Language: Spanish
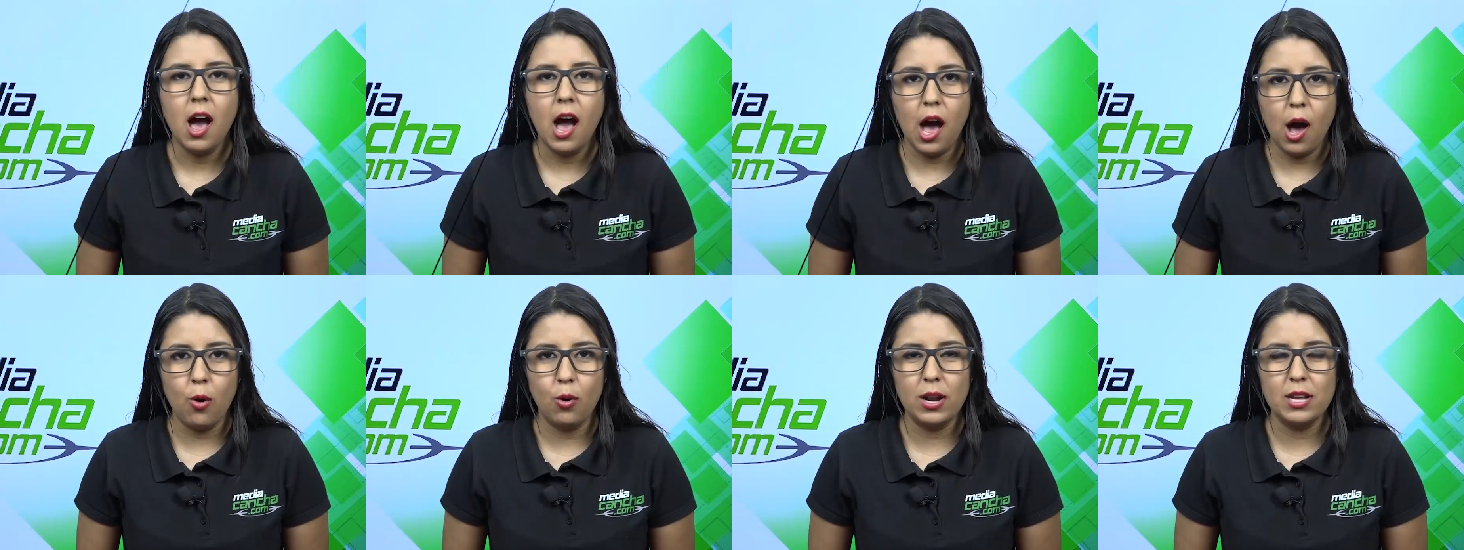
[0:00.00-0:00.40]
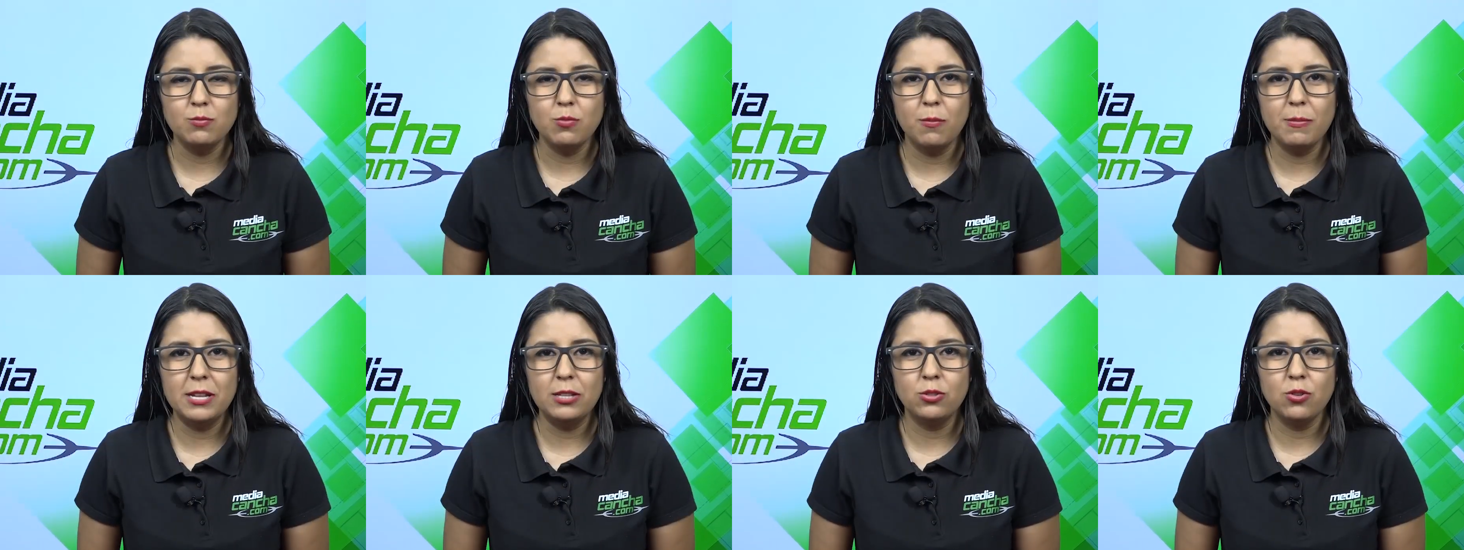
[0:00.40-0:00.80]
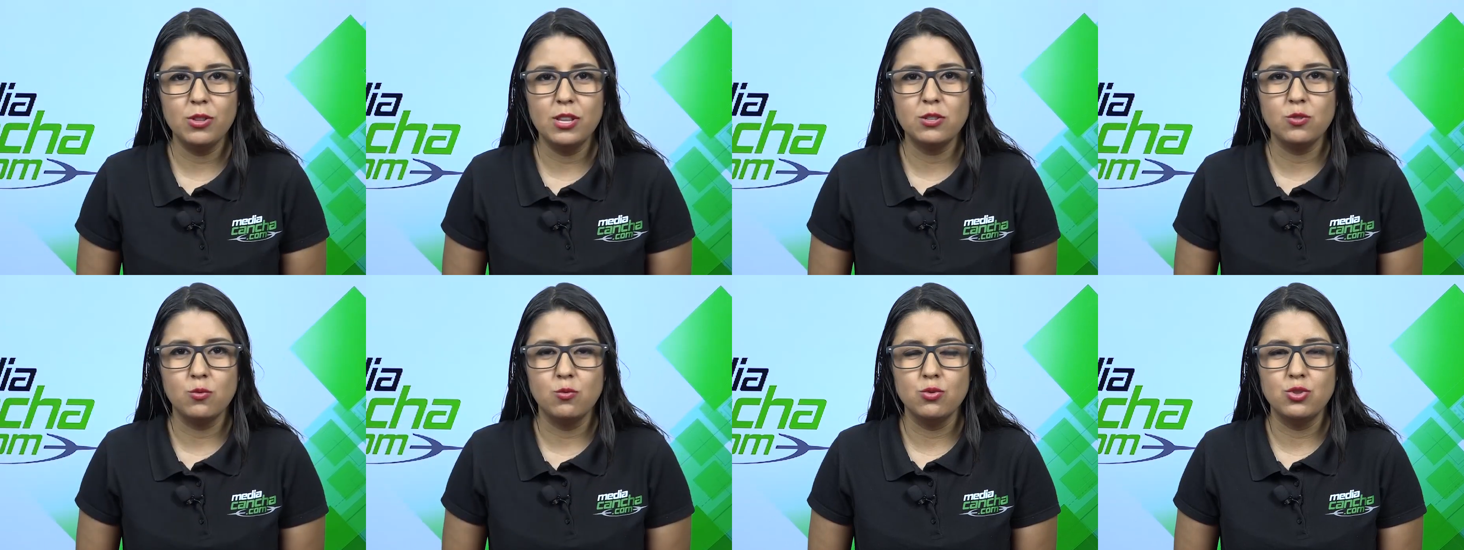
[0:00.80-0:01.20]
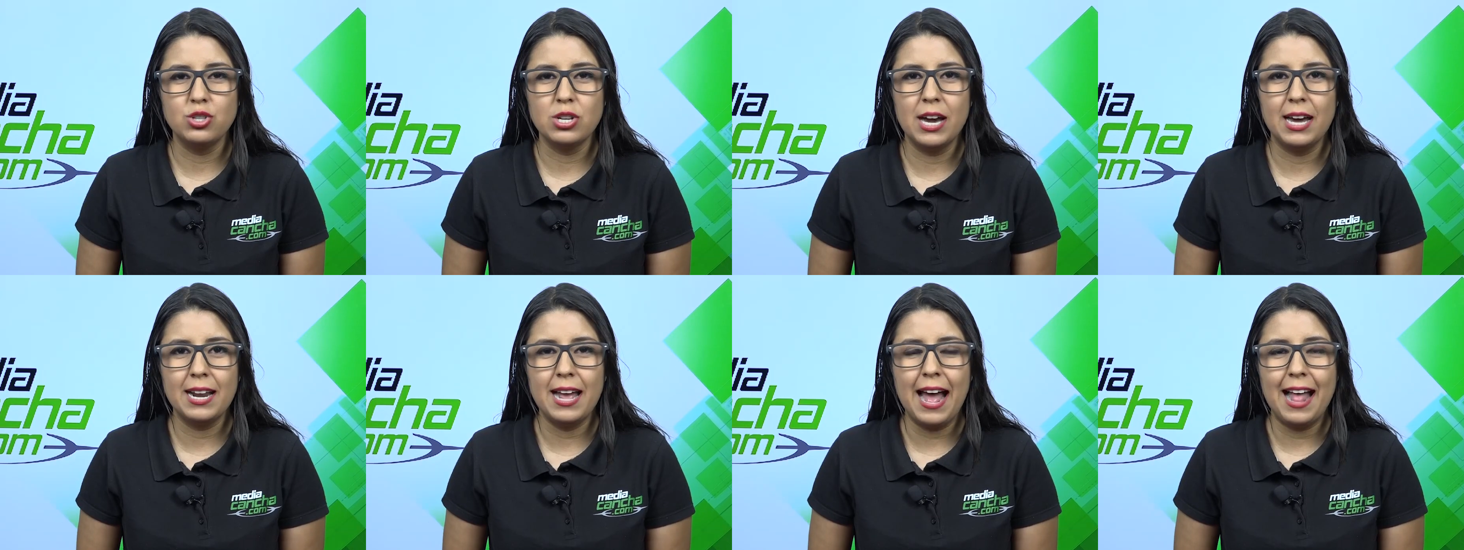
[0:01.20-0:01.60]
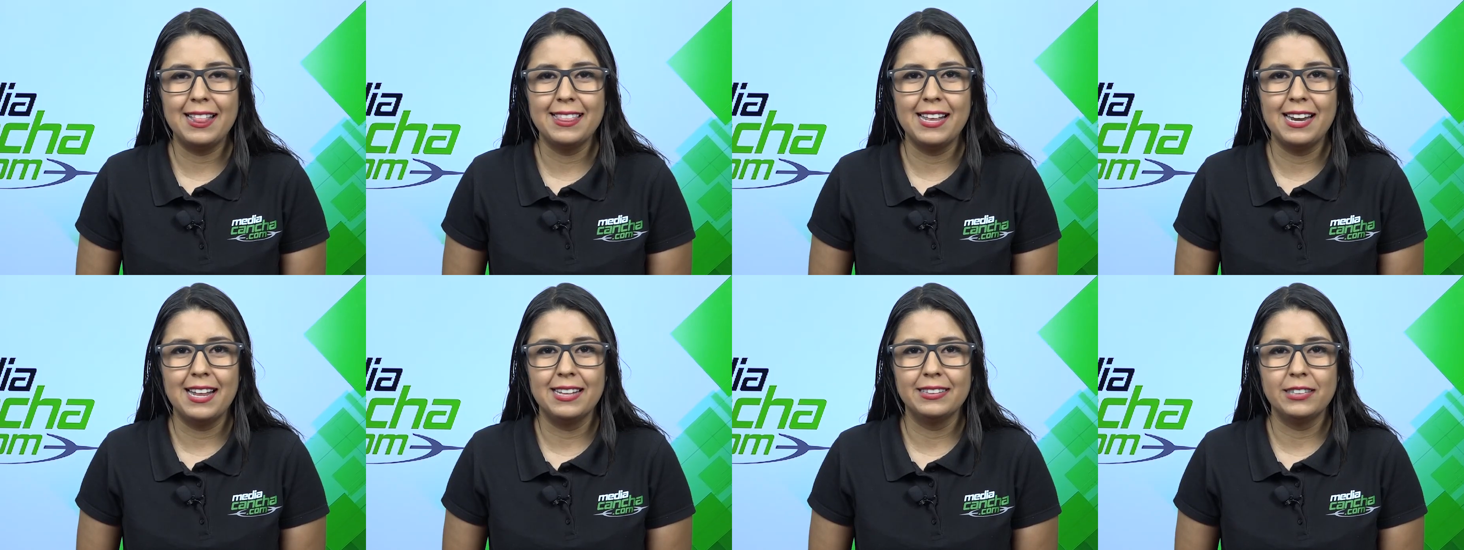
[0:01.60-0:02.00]
Ahora es momento de escuchar al
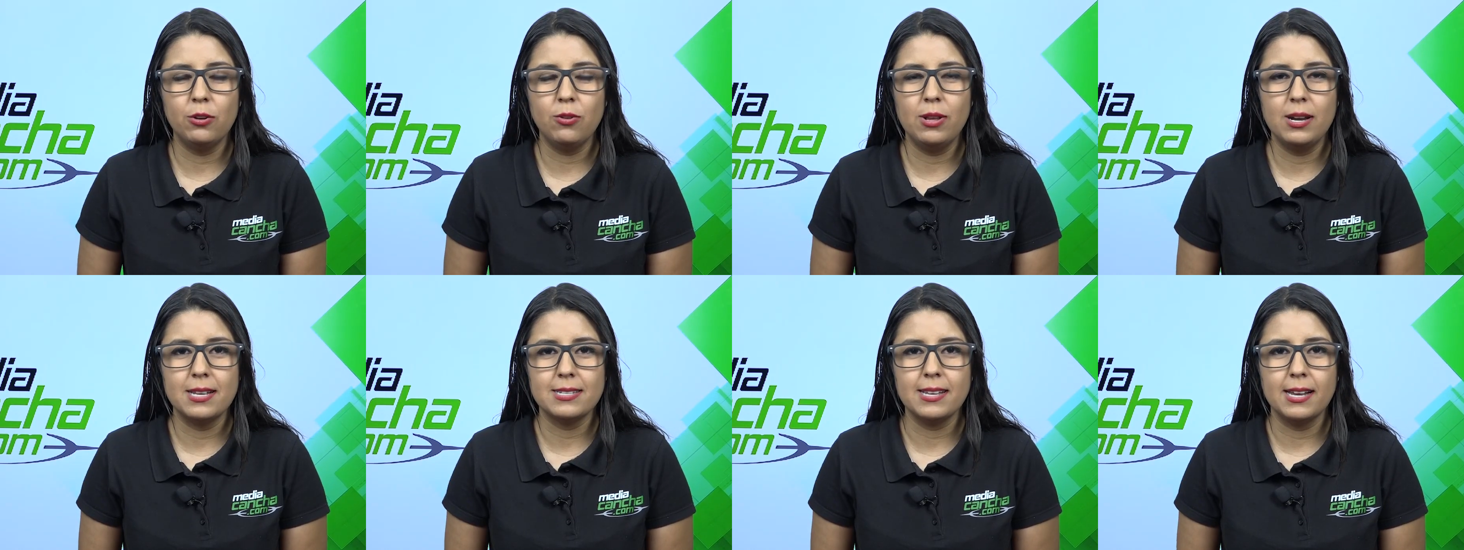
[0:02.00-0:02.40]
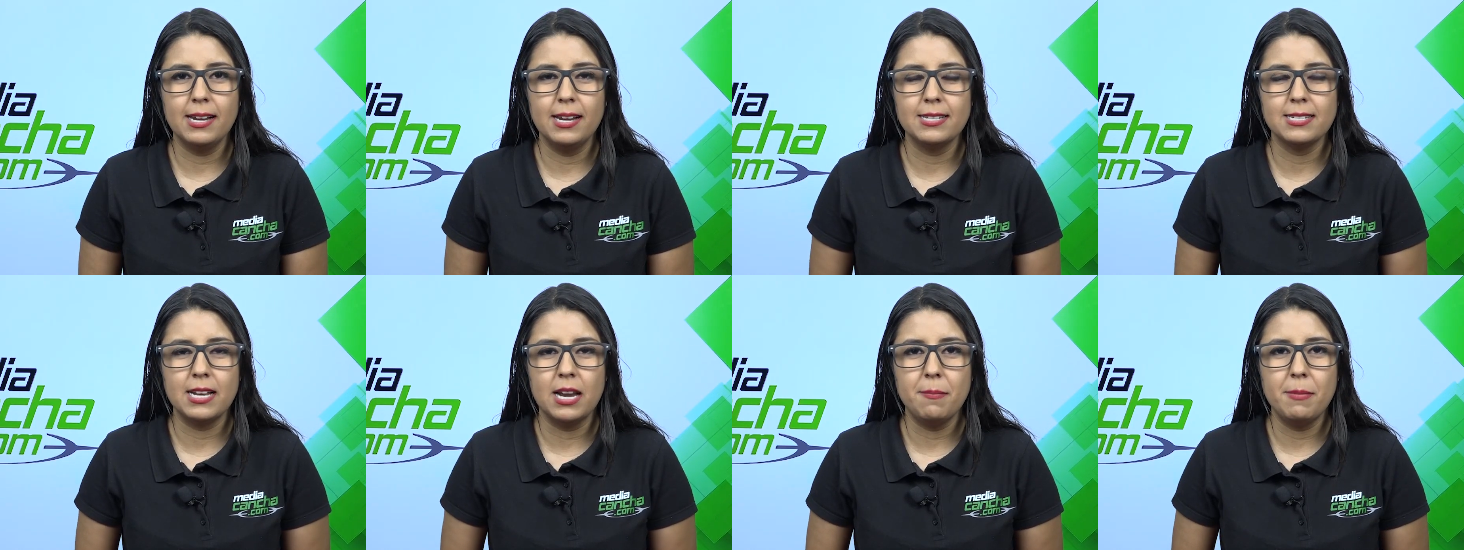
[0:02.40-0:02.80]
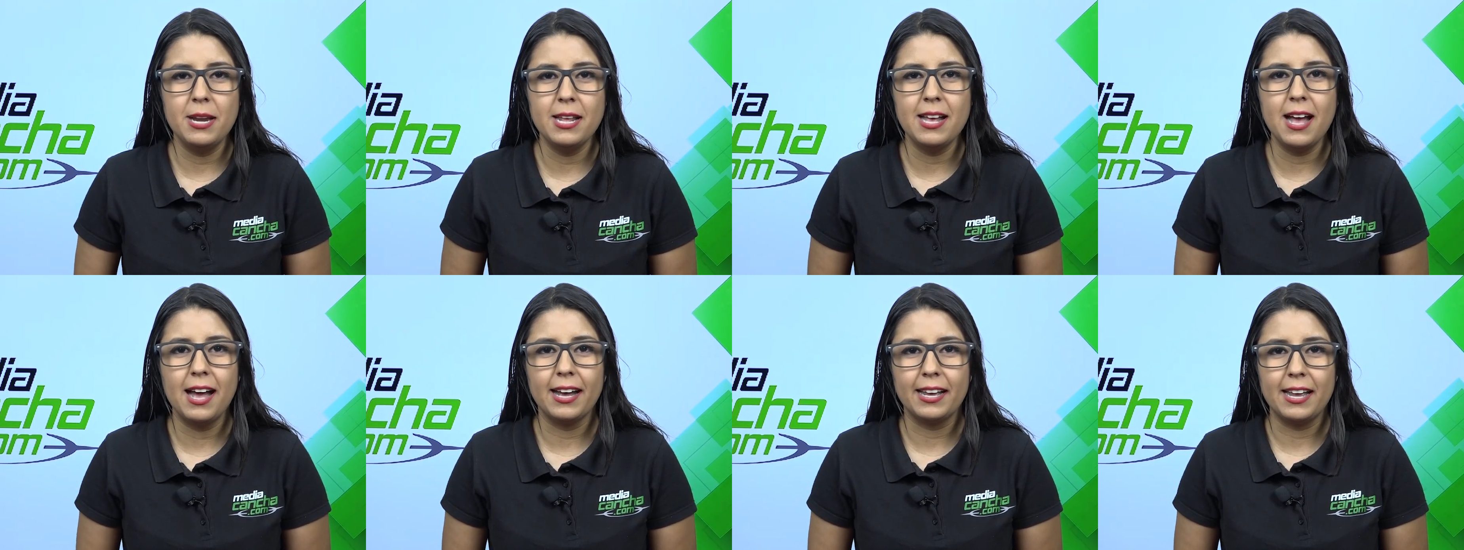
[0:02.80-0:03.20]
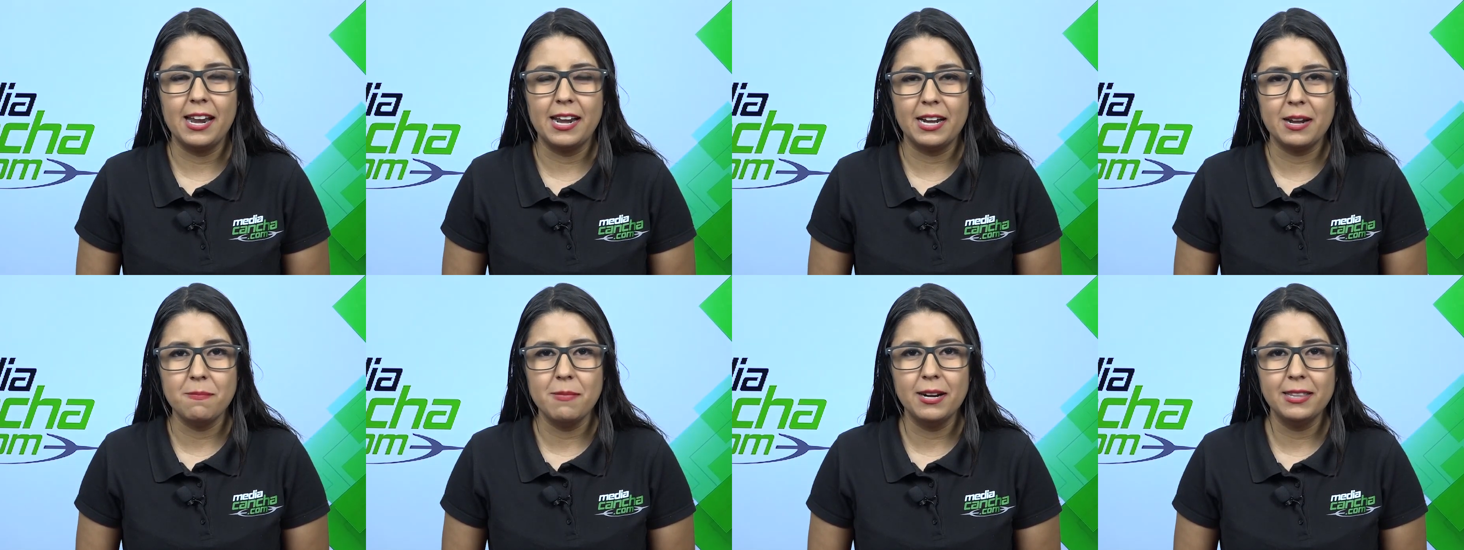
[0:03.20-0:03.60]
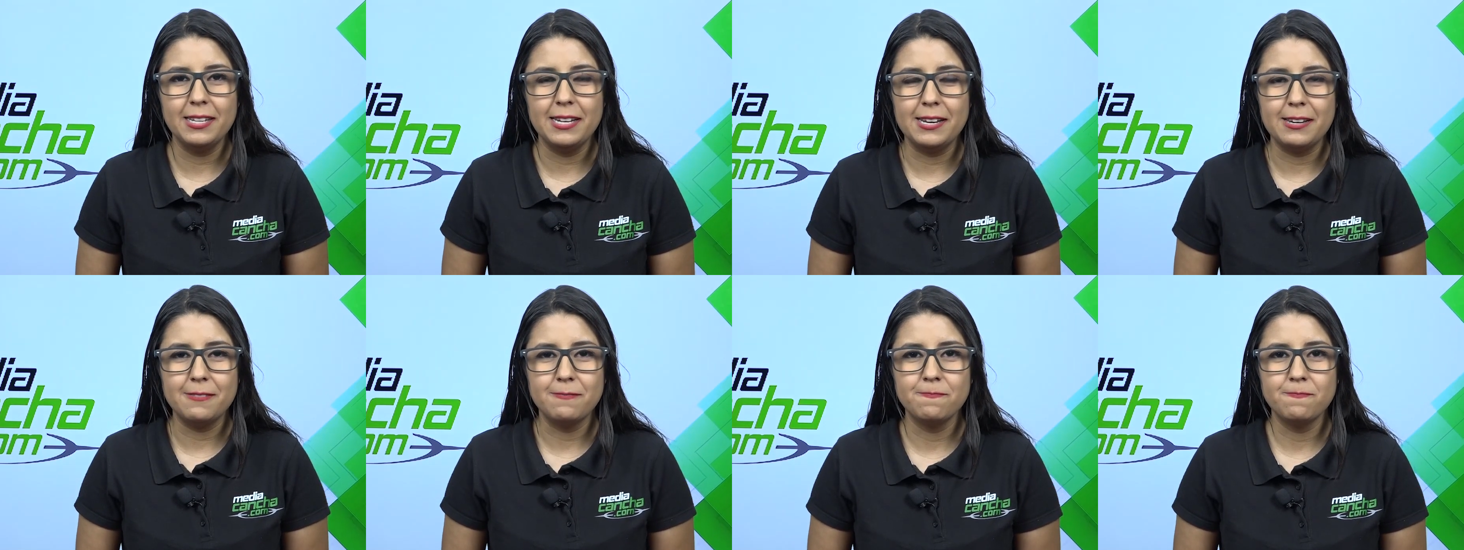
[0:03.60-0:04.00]
delantero de las Águilas del América, Henry
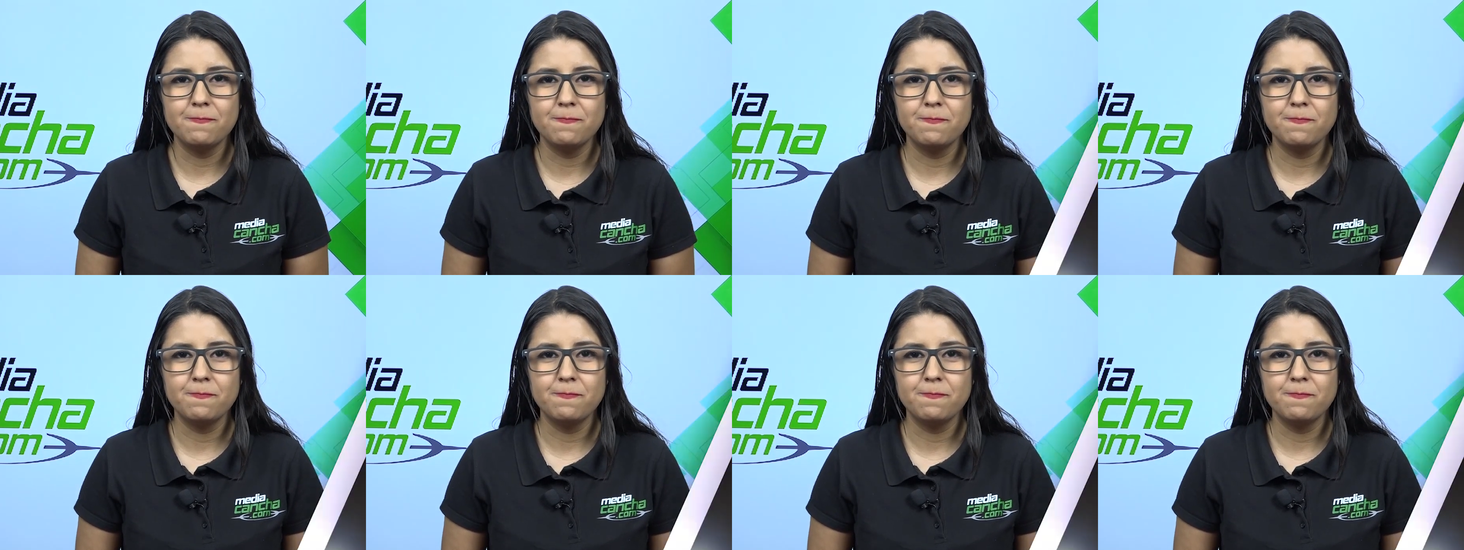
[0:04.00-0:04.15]
Martín.